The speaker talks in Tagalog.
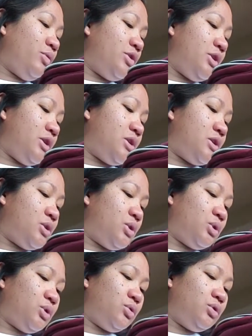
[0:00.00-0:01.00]
which is
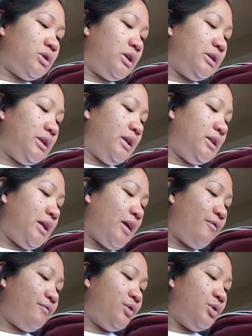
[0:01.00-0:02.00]
2.30 in the
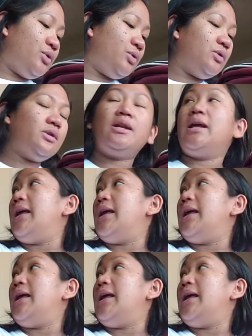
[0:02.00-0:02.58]
afternoon.